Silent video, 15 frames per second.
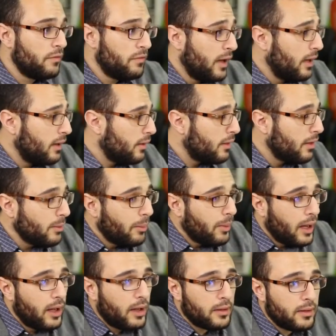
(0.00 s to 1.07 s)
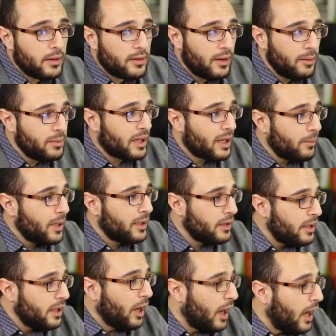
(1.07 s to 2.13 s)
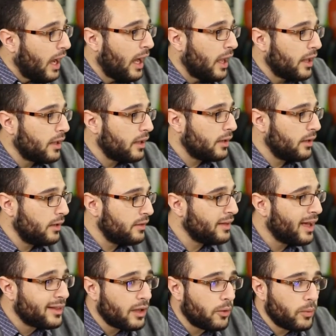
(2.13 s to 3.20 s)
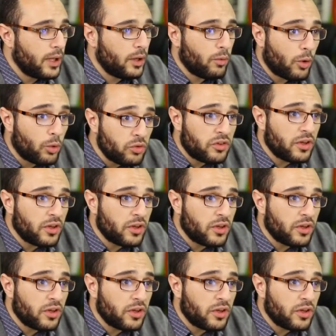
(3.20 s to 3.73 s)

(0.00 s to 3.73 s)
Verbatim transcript: فعلا زي ما بحقق ذاتي ابني كمان ليه حق عليا ان احتويه واكون